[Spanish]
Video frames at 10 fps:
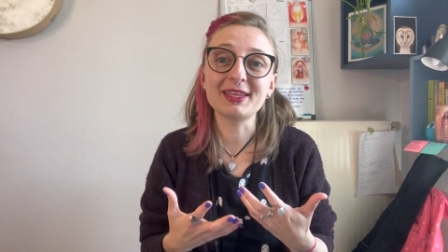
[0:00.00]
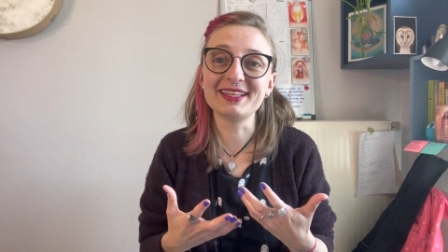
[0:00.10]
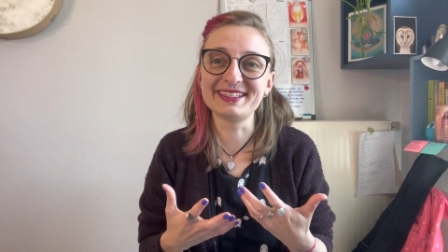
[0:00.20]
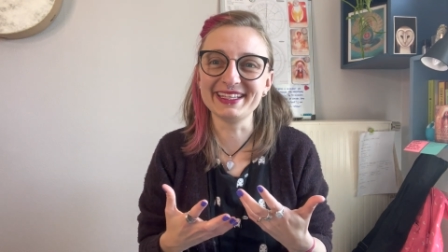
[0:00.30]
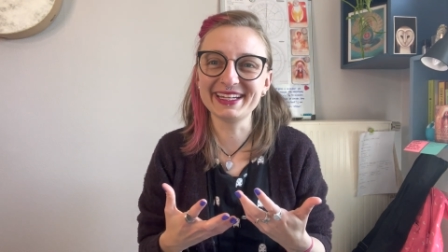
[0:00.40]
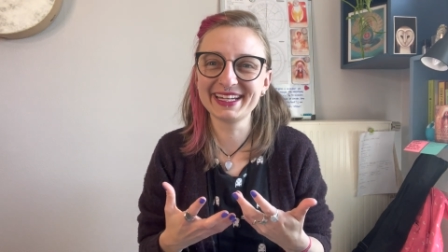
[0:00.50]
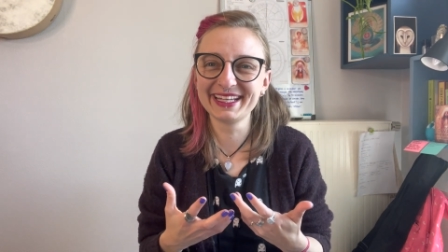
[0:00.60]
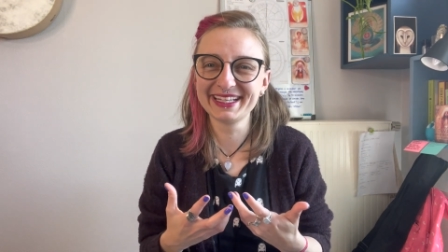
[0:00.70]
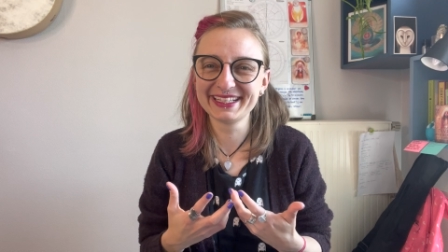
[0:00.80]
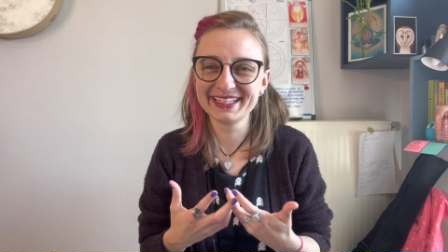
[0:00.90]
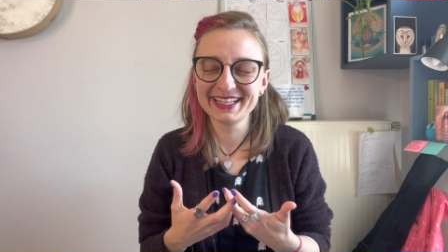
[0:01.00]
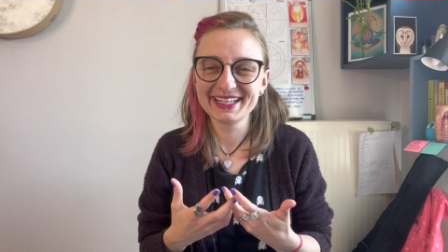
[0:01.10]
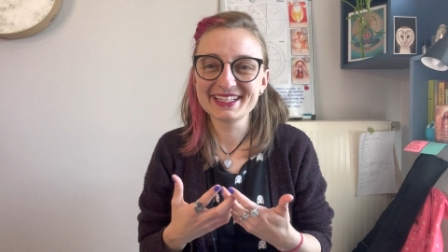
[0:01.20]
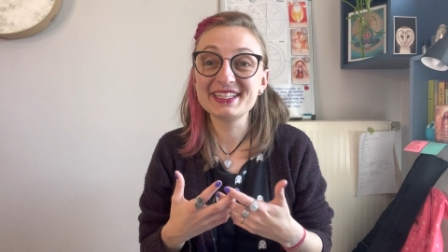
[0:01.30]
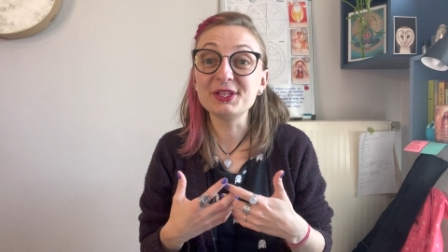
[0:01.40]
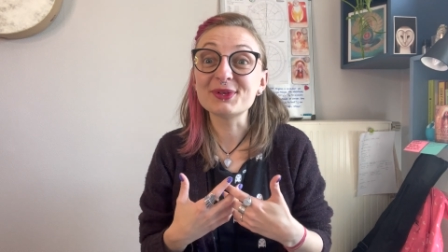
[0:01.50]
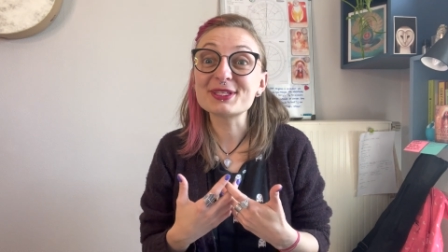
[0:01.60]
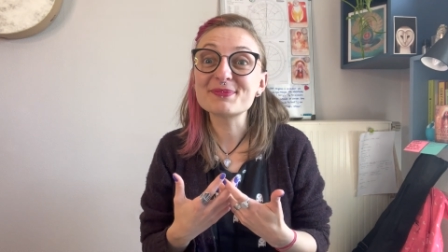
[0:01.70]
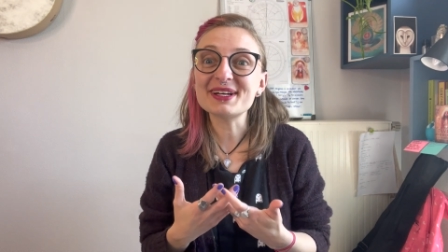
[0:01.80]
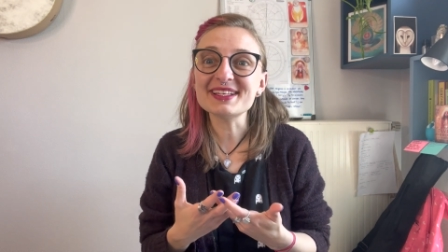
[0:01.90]
decir, sino es
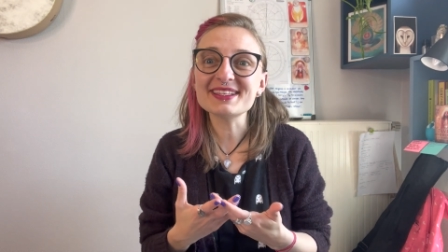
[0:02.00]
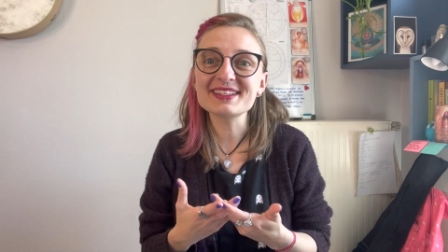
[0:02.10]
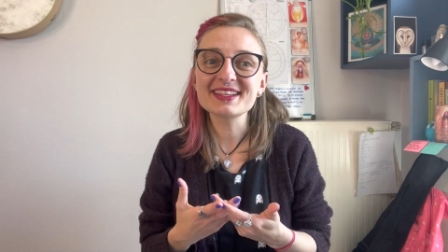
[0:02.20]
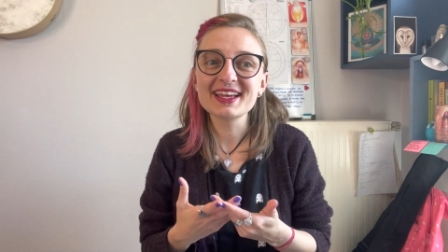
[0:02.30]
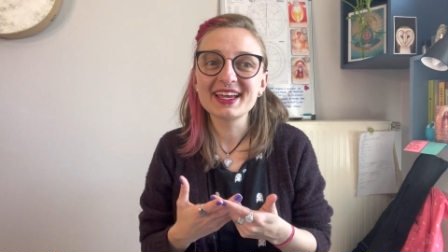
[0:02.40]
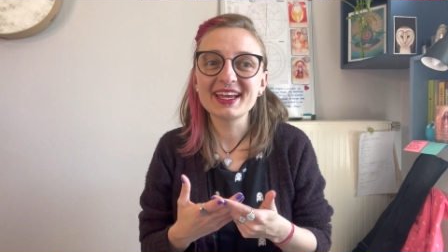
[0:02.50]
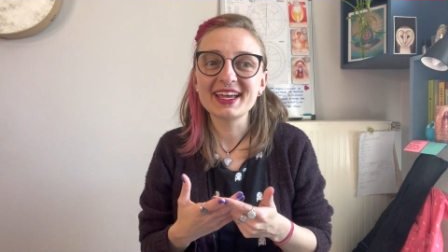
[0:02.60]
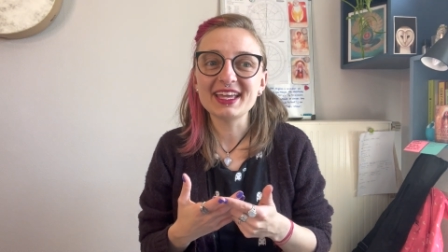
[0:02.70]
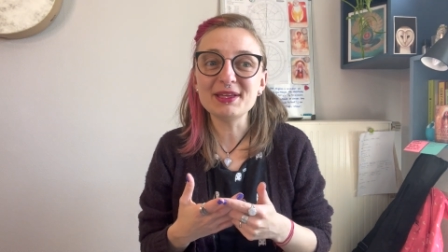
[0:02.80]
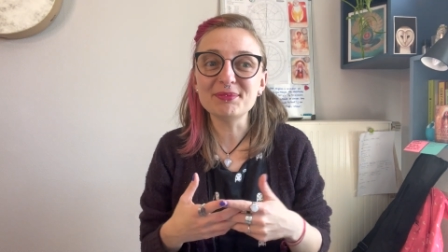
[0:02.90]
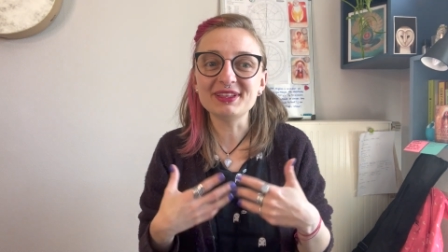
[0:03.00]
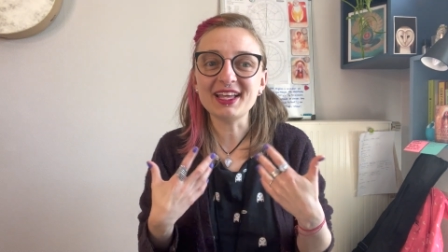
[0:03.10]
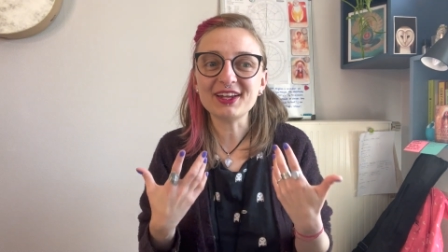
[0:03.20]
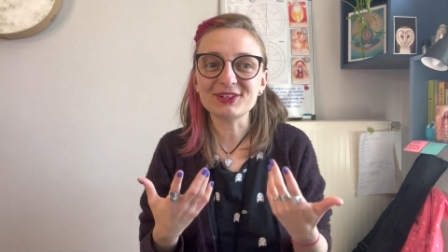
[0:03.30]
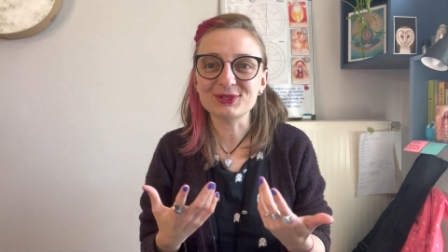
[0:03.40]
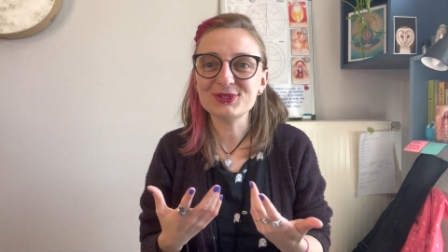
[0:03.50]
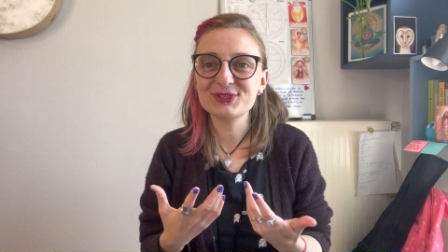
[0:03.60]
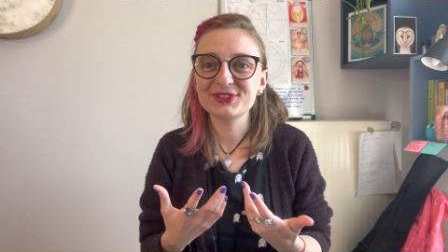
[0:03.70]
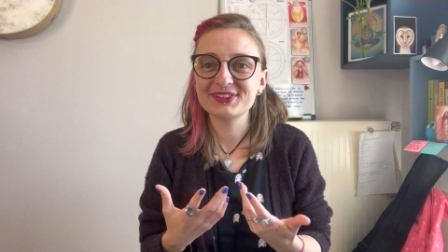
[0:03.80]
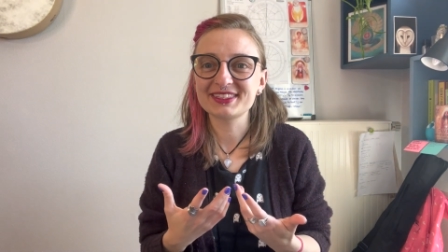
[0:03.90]
más
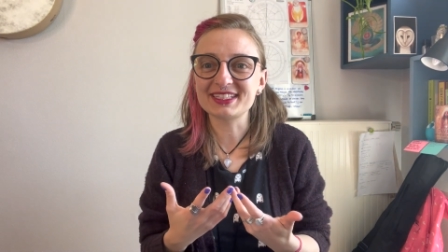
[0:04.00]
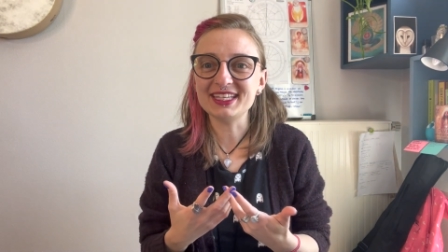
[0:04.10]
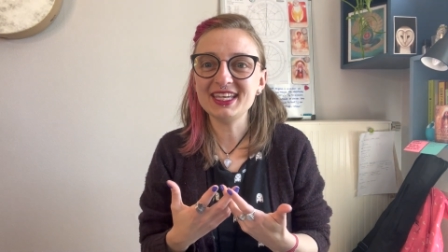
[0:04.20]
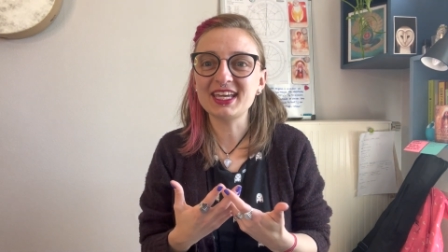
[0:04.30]
invitarlos, ¿sí?